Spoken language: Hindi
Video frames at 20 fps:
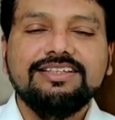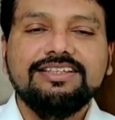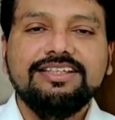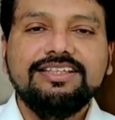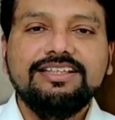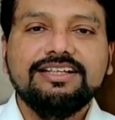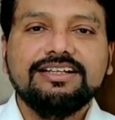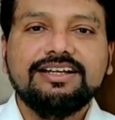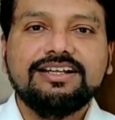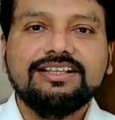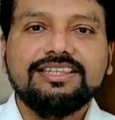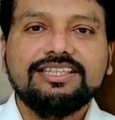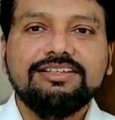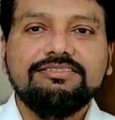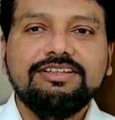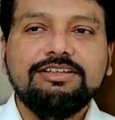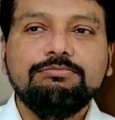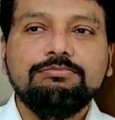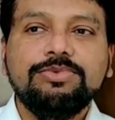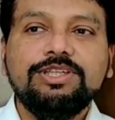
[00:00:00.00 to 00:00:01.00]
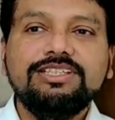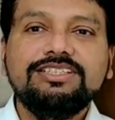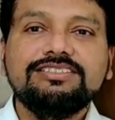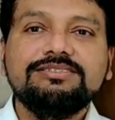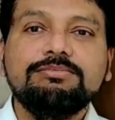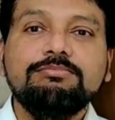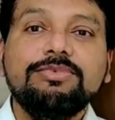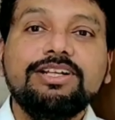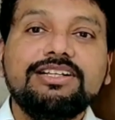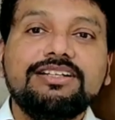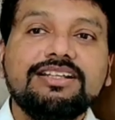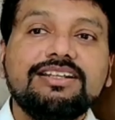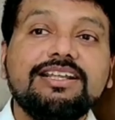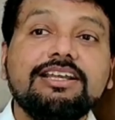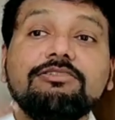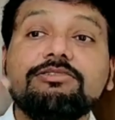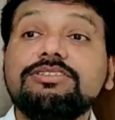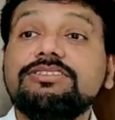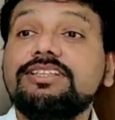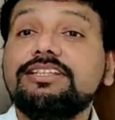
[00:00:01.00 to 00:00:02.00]
ये ना करते हुए 20 मीटर
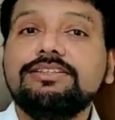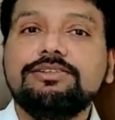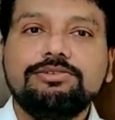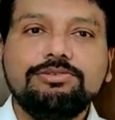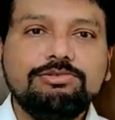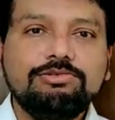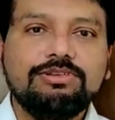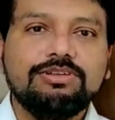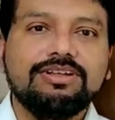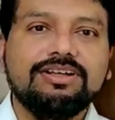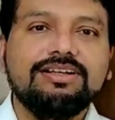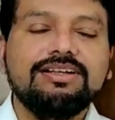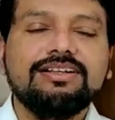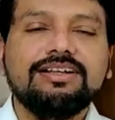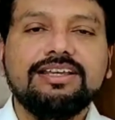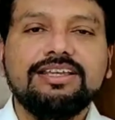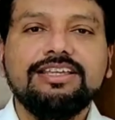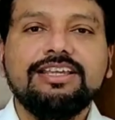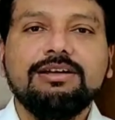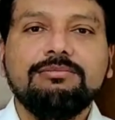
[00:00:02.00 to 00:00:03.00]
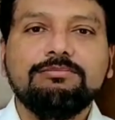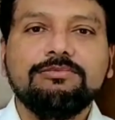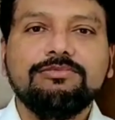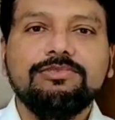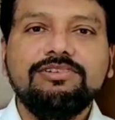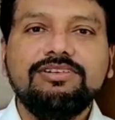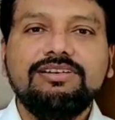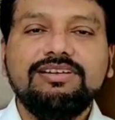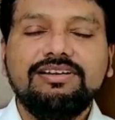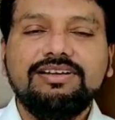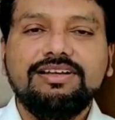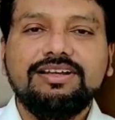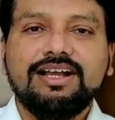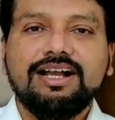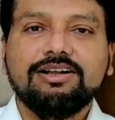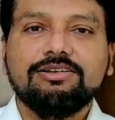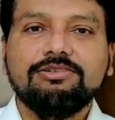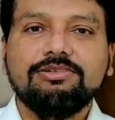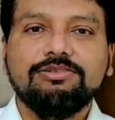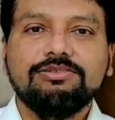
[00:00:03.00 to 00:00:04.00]
या उससे दूर कहीं हमको
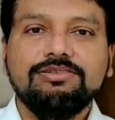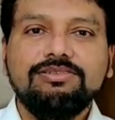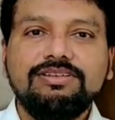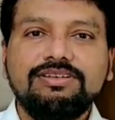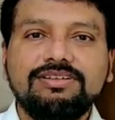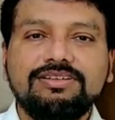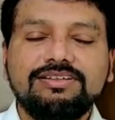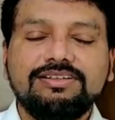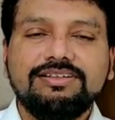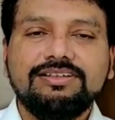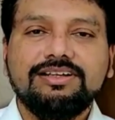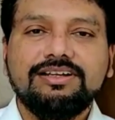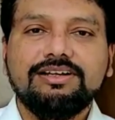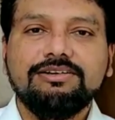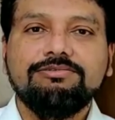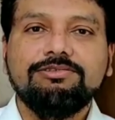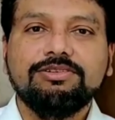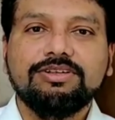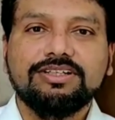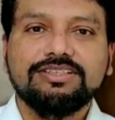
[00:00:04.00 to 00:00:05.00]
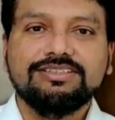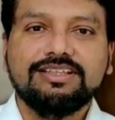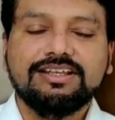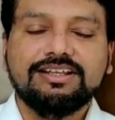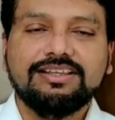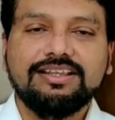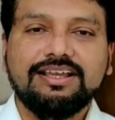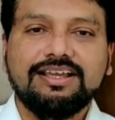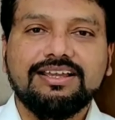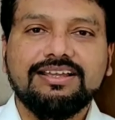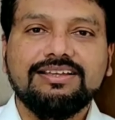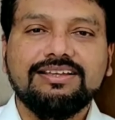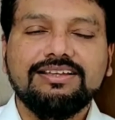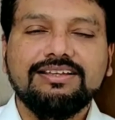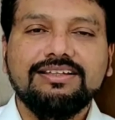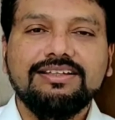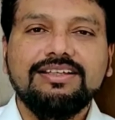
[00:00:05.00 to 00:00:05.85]
आंखों को फोकस करना है